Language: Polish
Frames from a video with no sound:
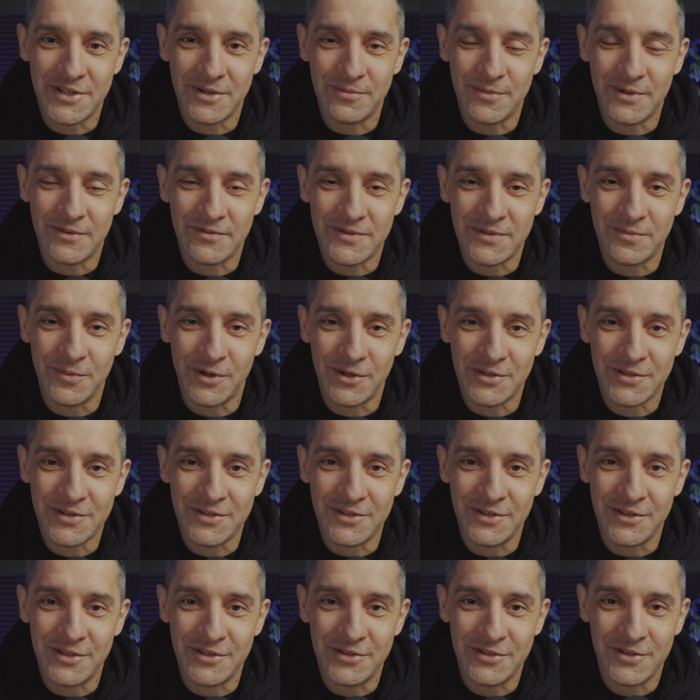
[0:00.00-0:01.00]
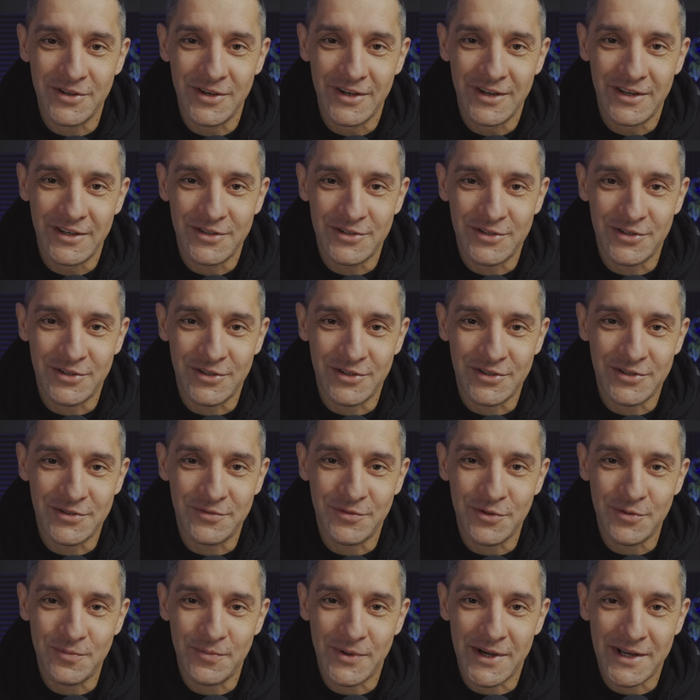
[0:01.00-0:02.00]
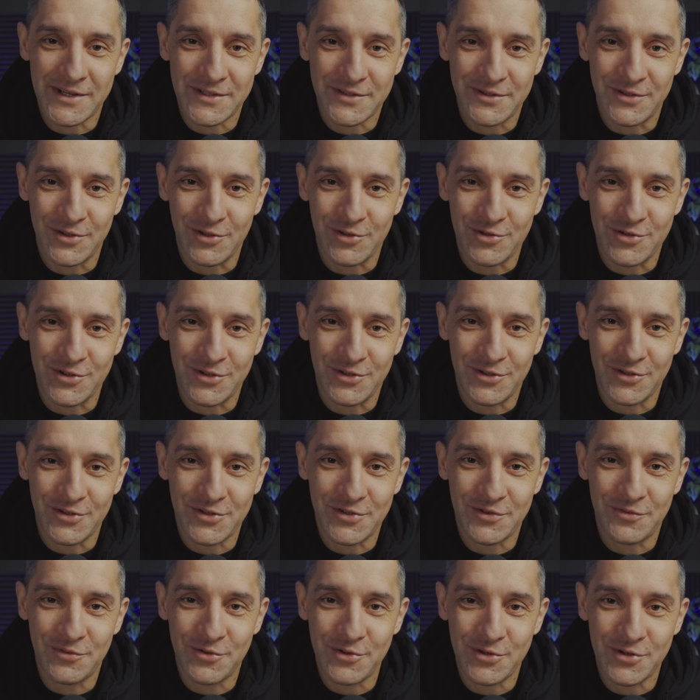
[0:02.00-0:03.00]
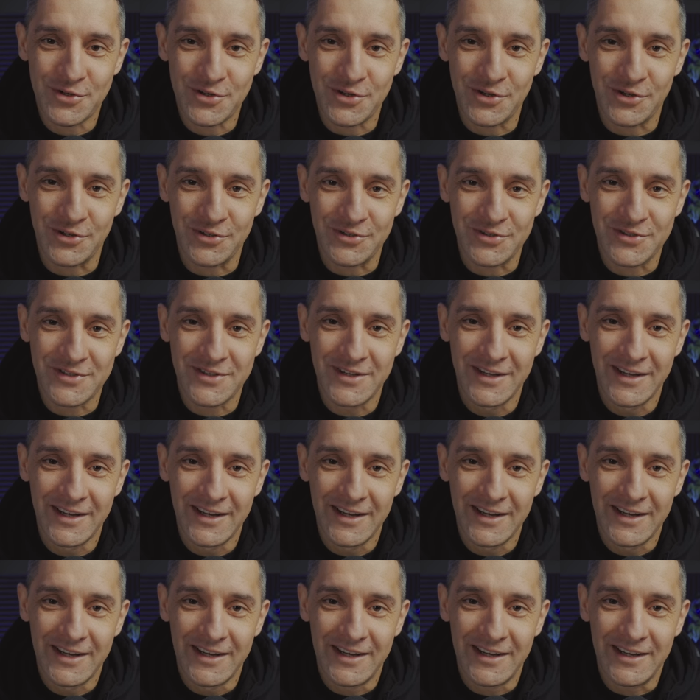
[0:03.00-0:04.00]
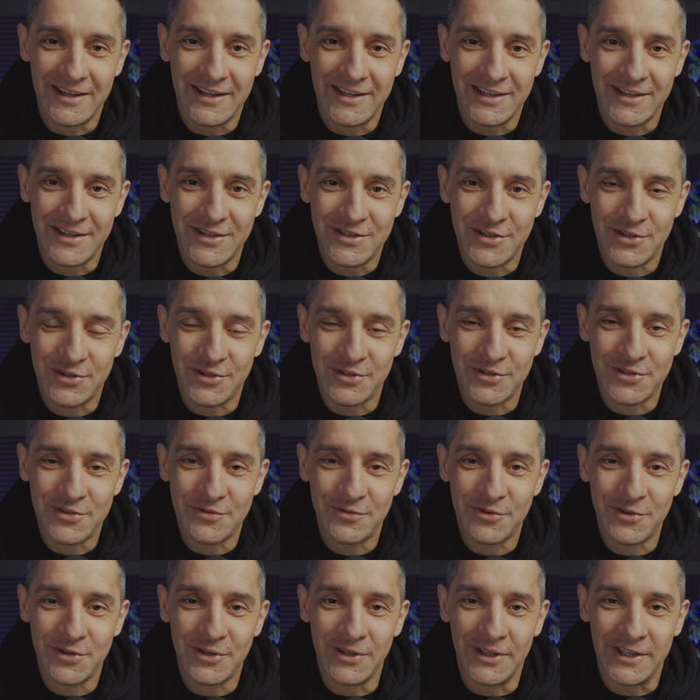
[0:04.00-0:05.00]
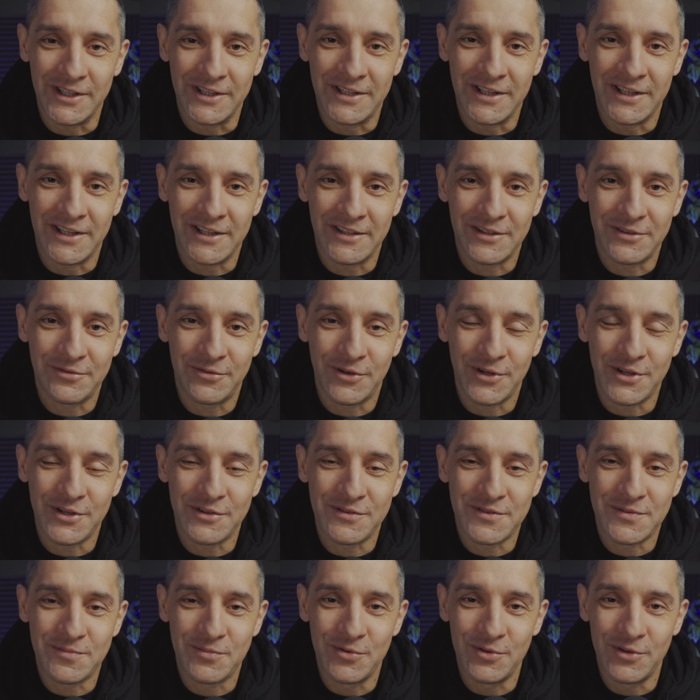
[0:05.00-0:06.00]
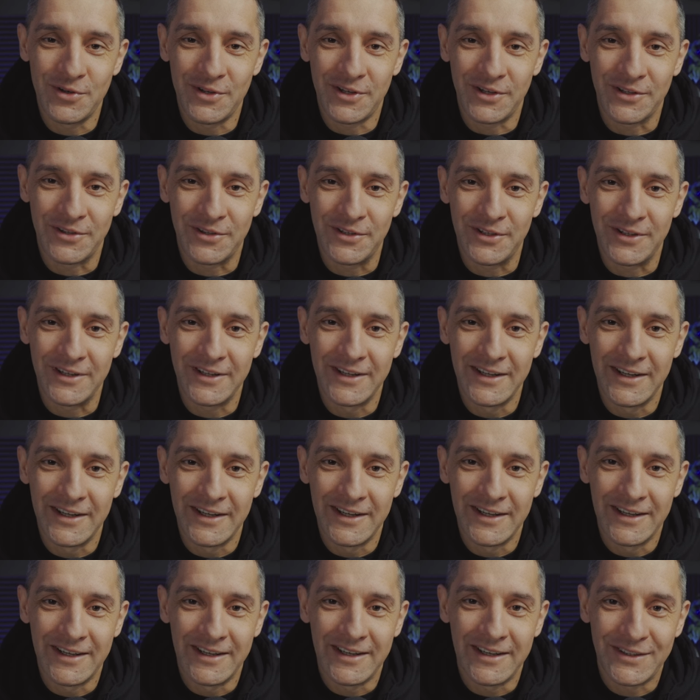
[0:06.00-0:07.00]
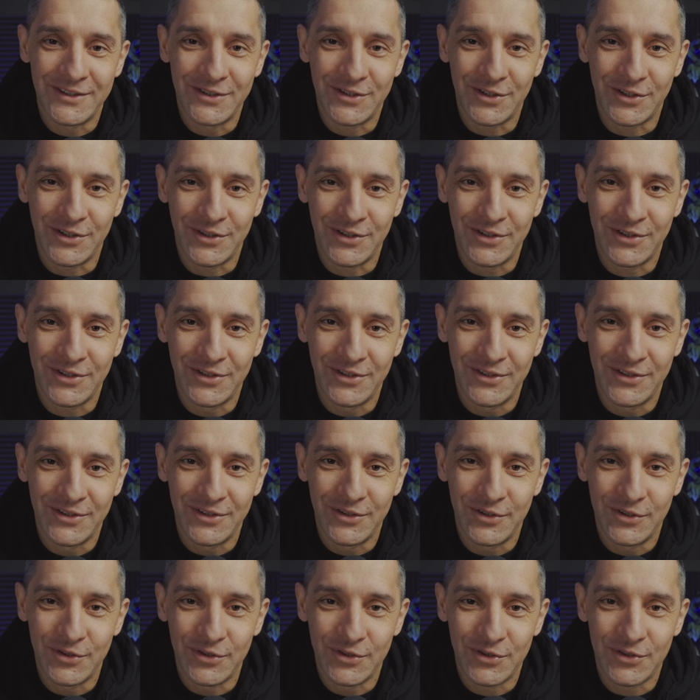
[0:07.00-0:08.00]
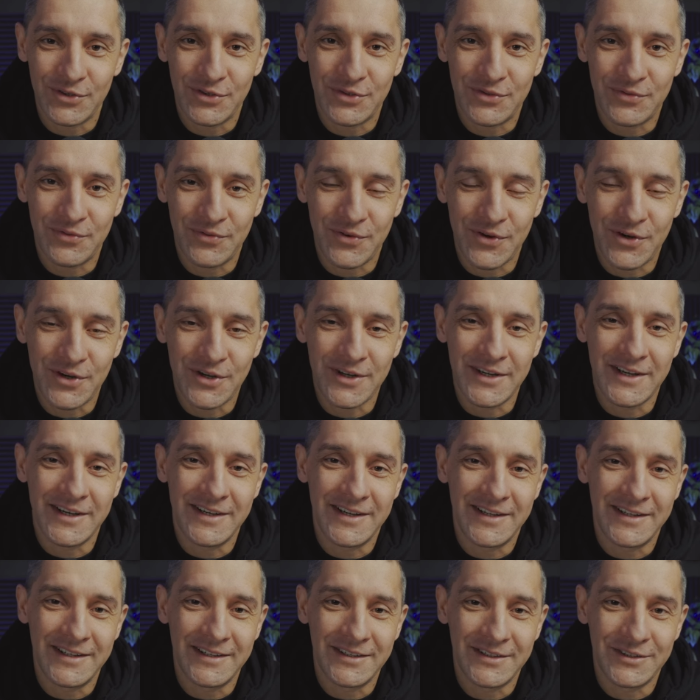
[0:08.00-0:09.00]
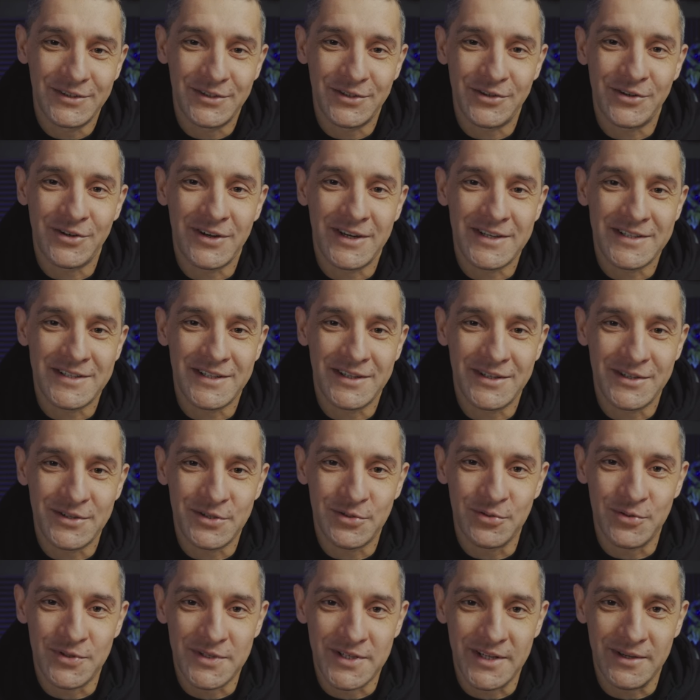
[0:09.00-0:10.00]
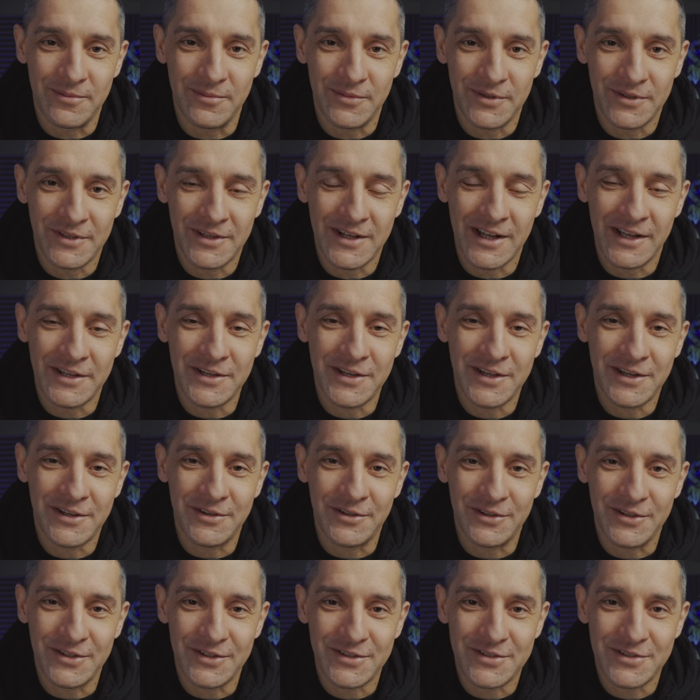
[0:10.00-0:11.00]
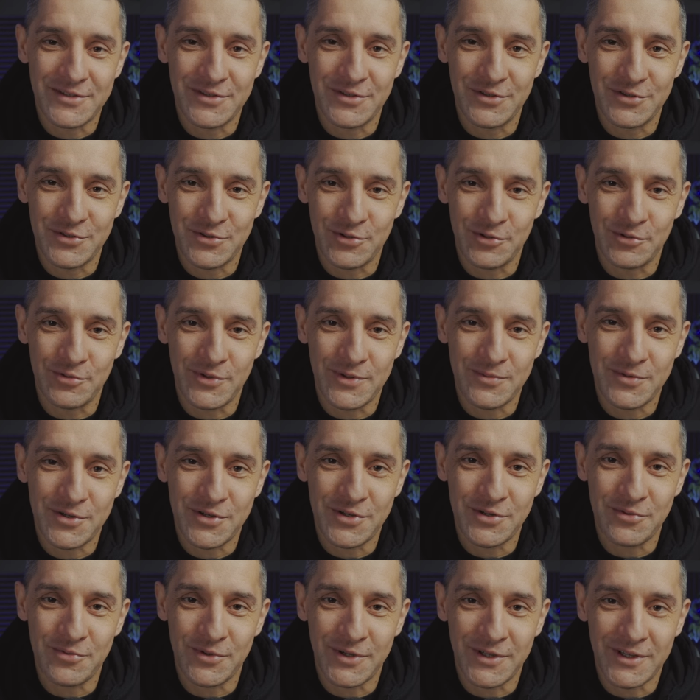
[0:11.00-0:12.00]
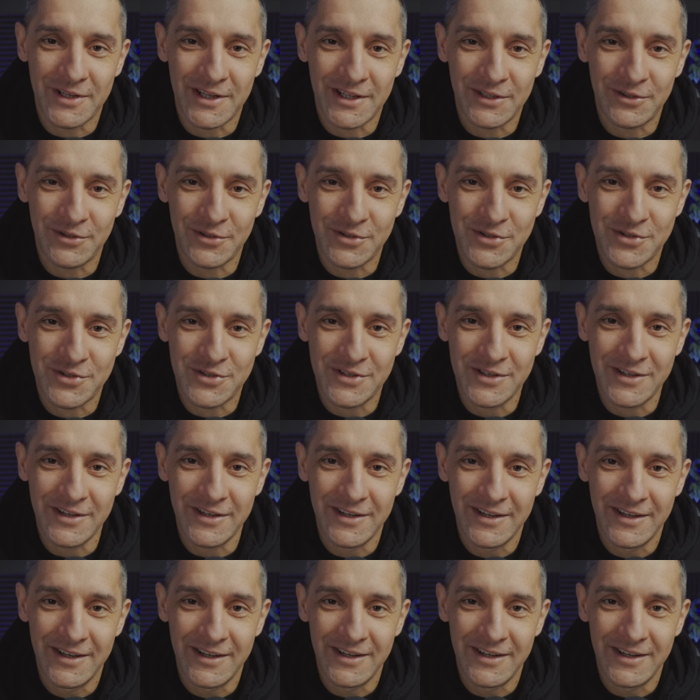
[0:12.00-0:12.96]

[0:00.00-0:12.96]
Ciebie wzmocnić. Czy to jest Twój pastor, czy to jest Twój ksiądz, y, czy to jest Twój lider Twojej wspólnoty, to Twoja droga za Jezusem dla Niego jest źródłem siły i radości